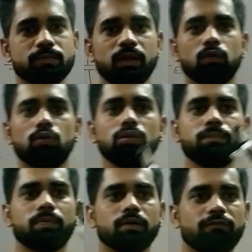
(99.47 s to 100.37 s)
में उन
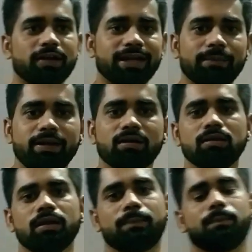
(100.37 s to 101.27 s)

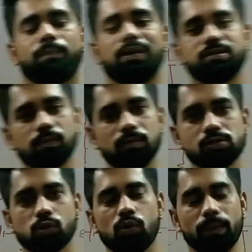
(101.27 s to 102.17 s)
फंडामेंटल
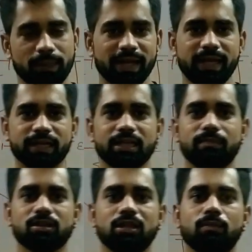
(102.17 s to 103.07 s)
प्रिंसिपल्स को अप्लाई करना
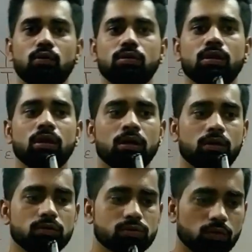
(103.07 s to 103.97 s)
मतलब उन
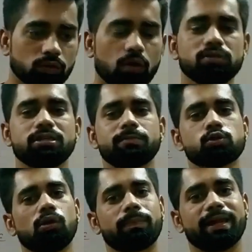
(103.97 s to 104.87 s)
उस उन कॉन्सेप्ट्स
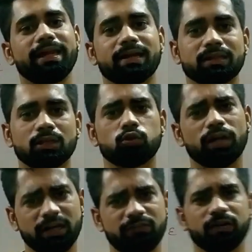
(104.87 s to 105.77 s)
को अप्लाई करना थोड़ा
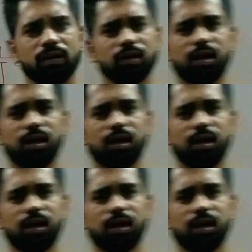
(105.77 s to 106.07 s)
डिफिकल्ट